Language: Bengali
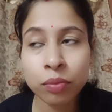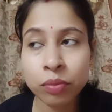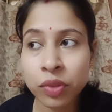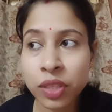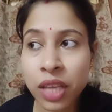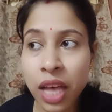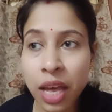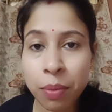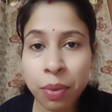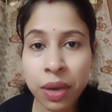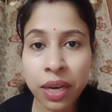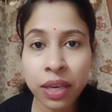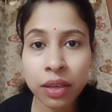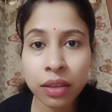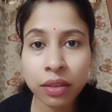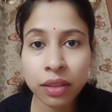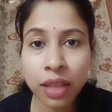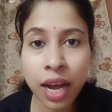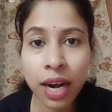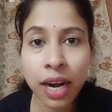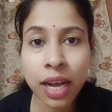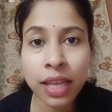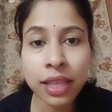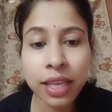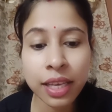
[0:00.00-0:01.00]
সাইবার
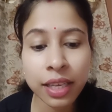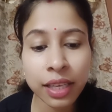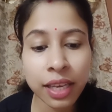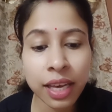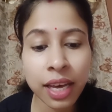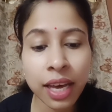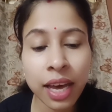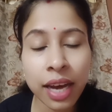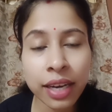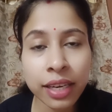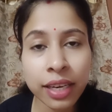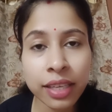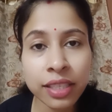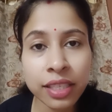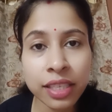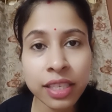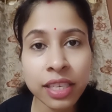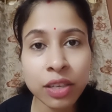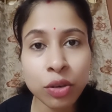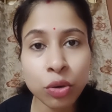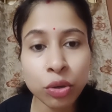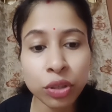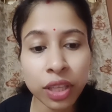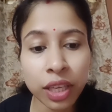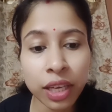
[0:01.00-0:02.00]
থানাতে গিয়ে একটা
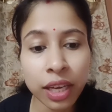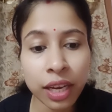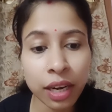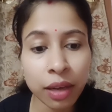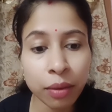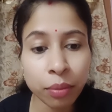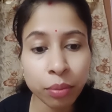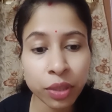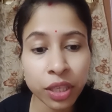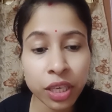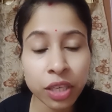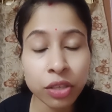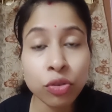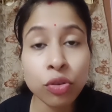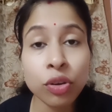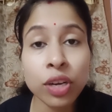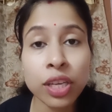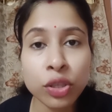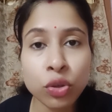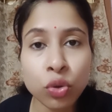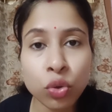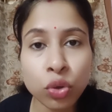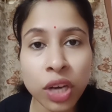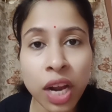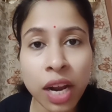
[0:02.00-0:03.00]
জিডি করতে গেলে বিশেষ করে
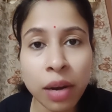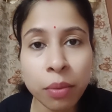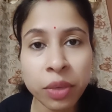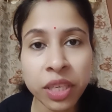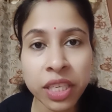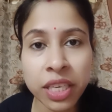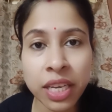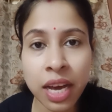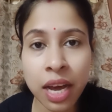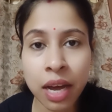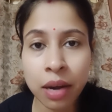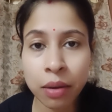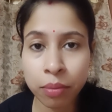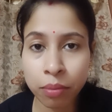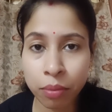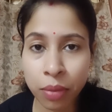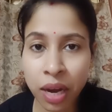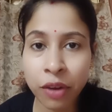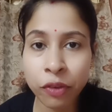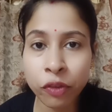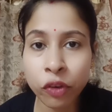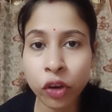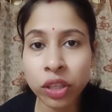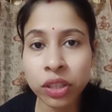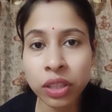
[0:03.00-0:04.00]
এই সোশ্যাল মিডিয়ার
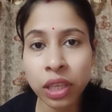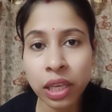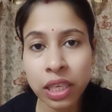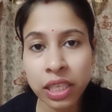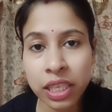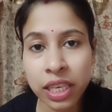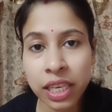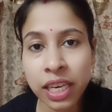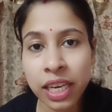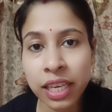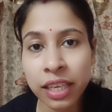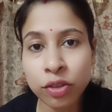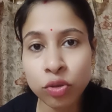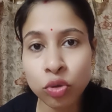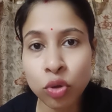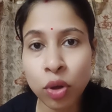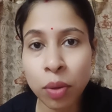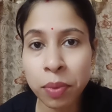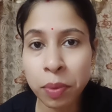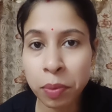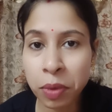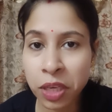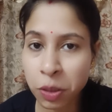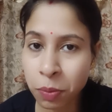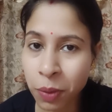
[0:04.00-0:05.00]
মারফত সেটা কিন্তু
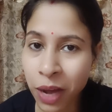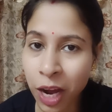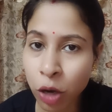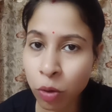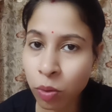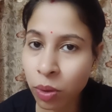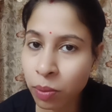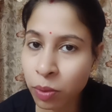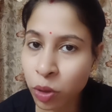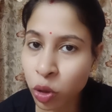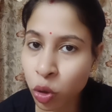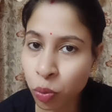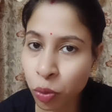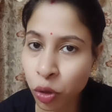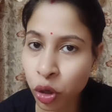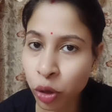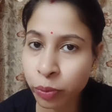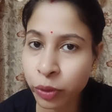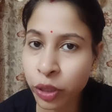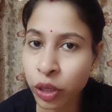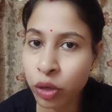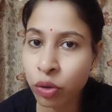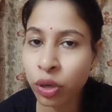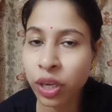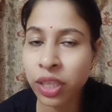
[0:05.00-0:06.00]
আমি বেশ ভালোভাবেই
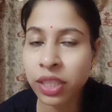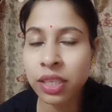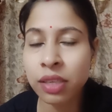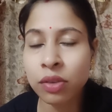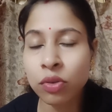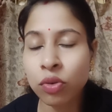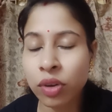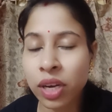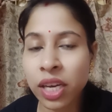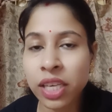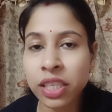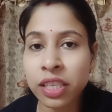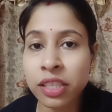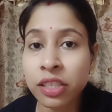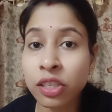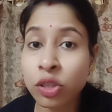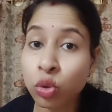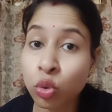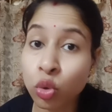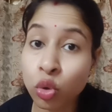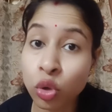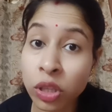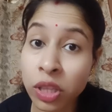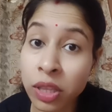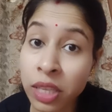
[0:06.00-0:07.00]
উপলব্ধি করেছি করে এসেছি
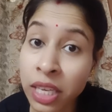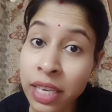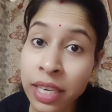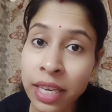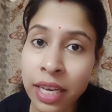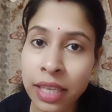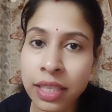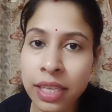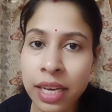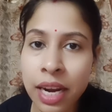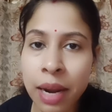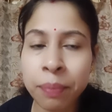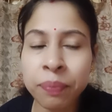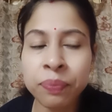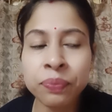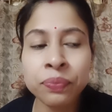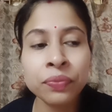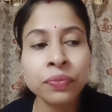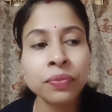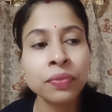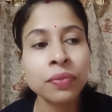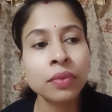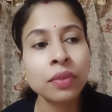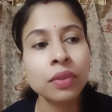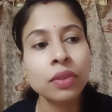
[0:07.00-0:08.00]
দুই দিন গেছিলাম
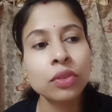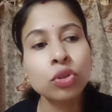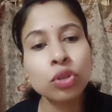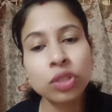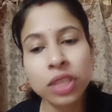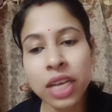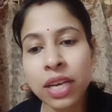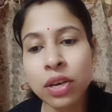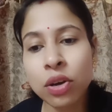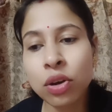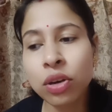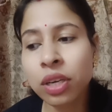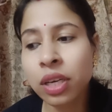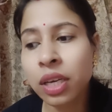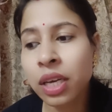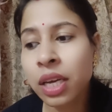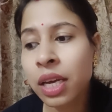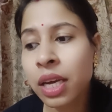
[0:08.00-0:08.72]
তো যাই হোক